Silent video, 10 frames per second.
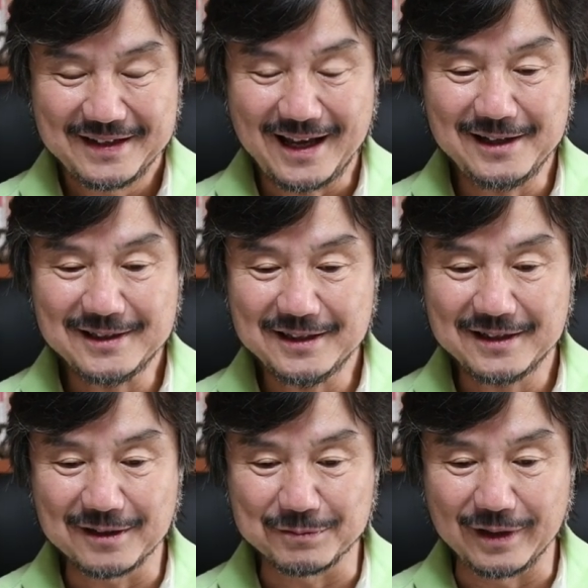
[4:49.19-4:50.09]

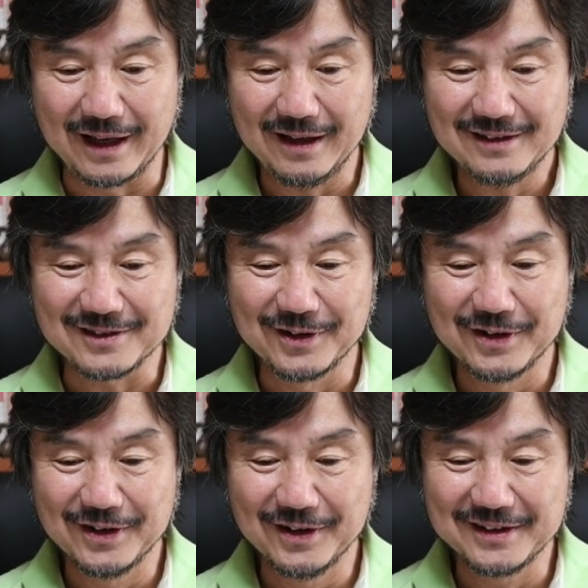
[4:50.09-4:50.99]
LCD 덕분에
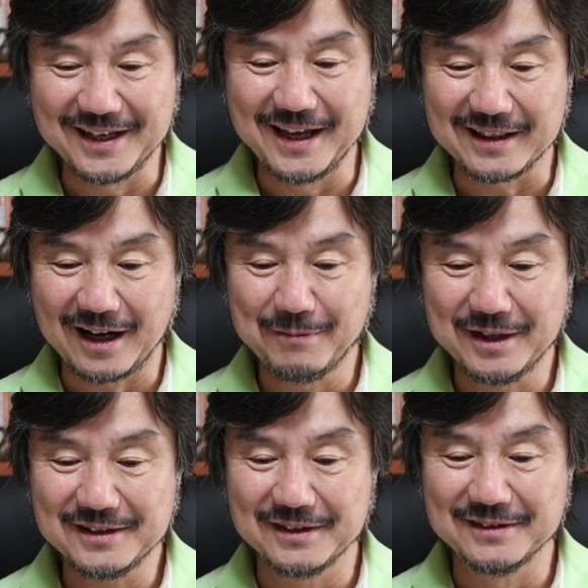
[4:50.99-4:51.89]
저 뒤에
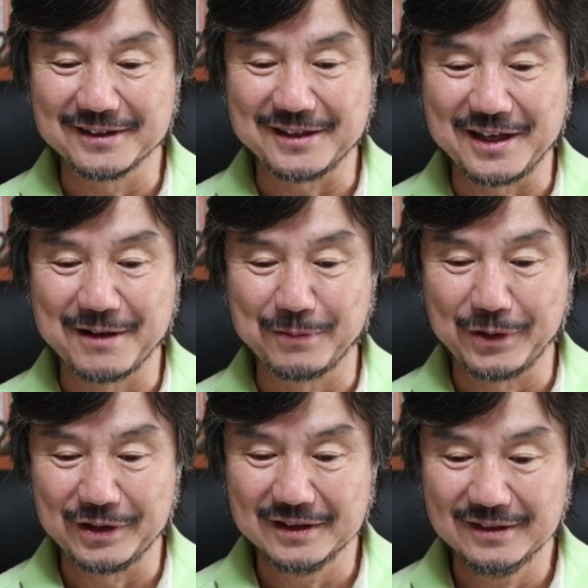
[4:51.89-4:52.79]
달맞이 언덕 뒤에
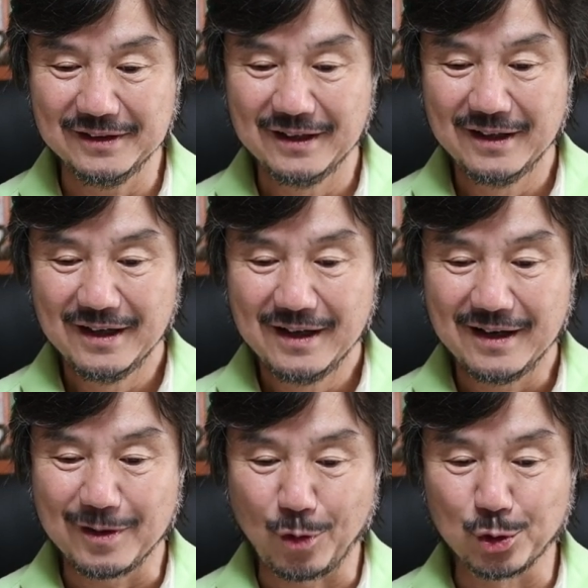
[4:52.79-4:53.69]
보이는
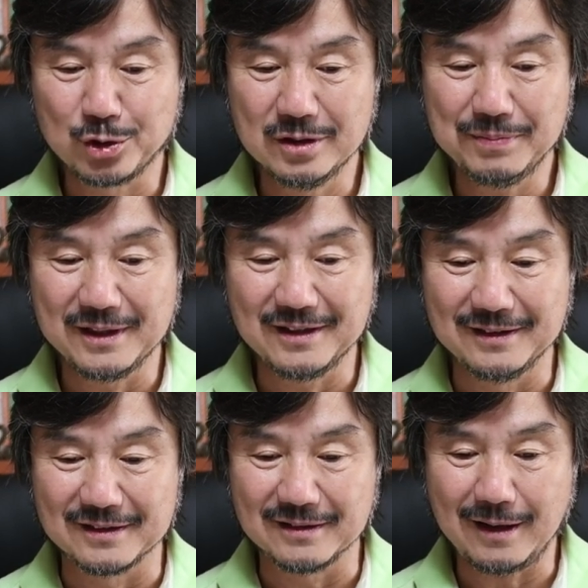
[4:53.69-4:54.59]
고층
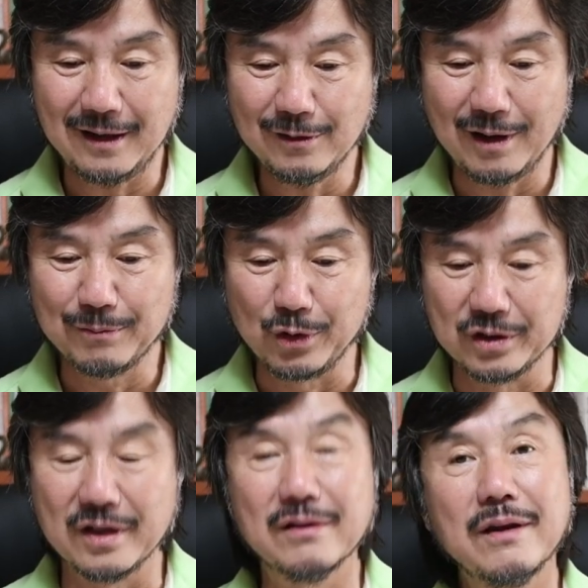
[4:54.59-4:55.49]
빌딩들은 하나도 안
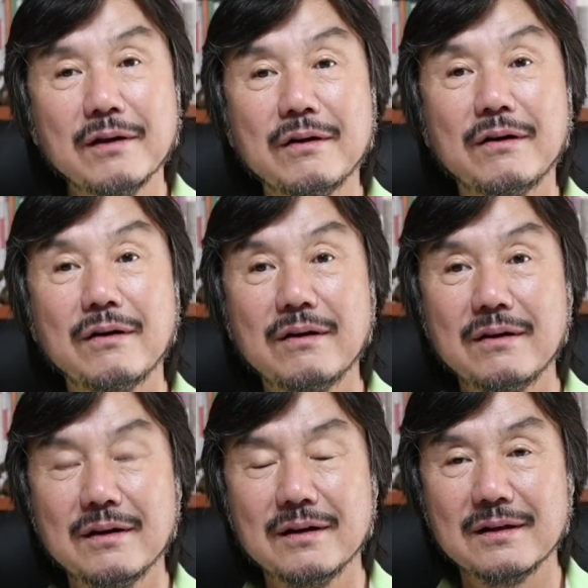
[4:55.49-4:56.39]
보이게 되었네요.
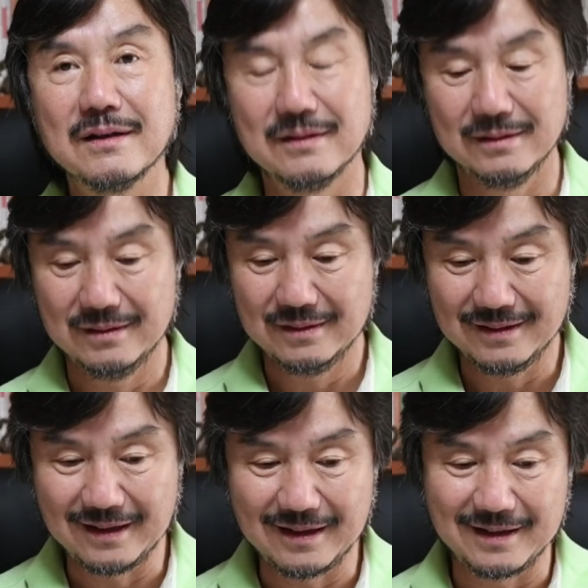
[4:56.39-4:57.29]
어?
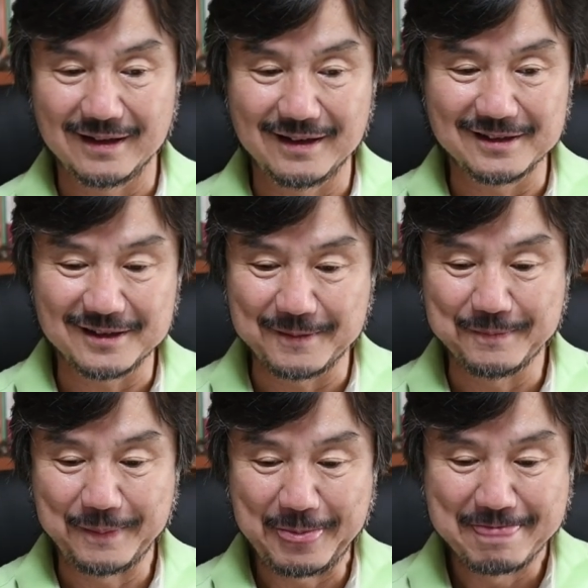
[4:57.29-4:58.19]
아, 참.
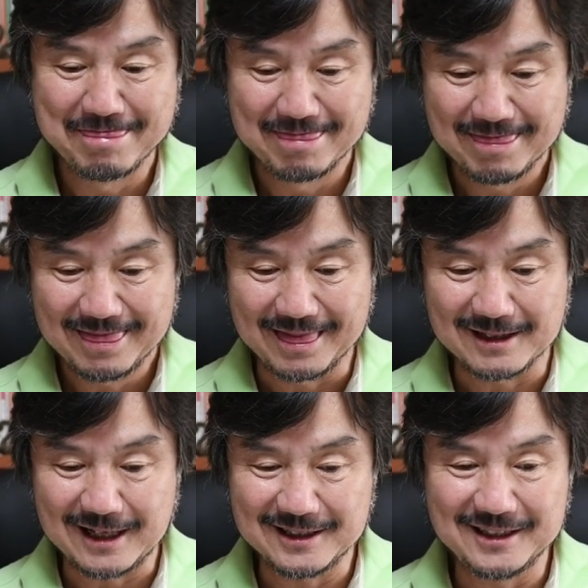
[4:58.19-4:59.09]

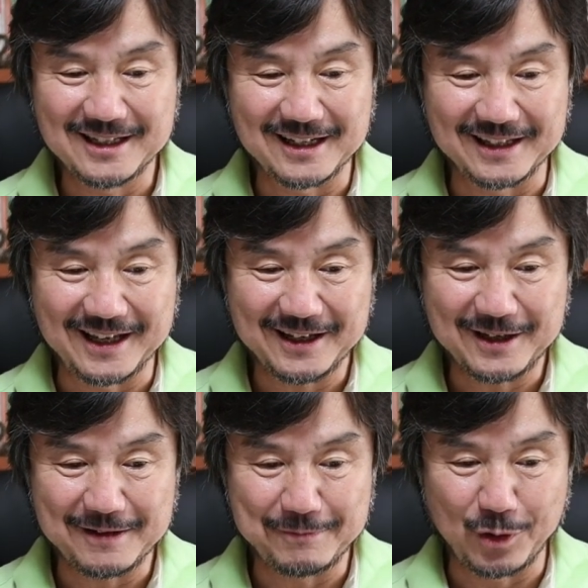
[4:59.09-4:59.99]
사진이라는 게
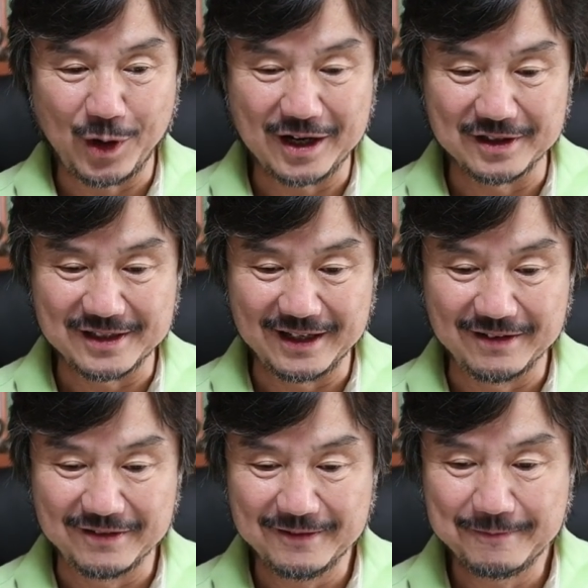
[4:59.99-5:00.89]
묘한
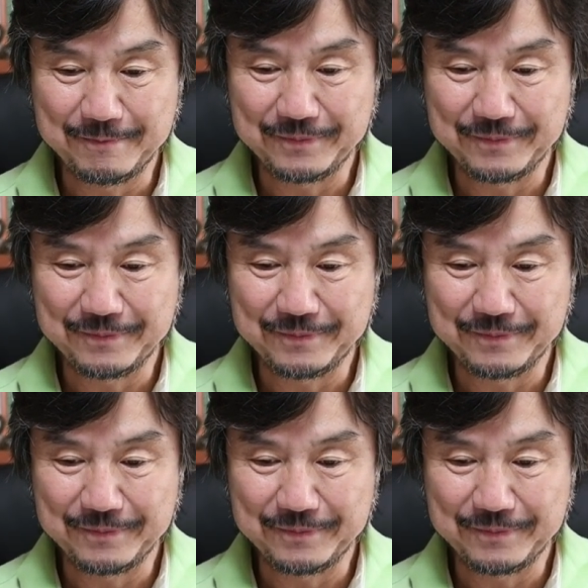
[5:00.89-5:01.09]
것이에요.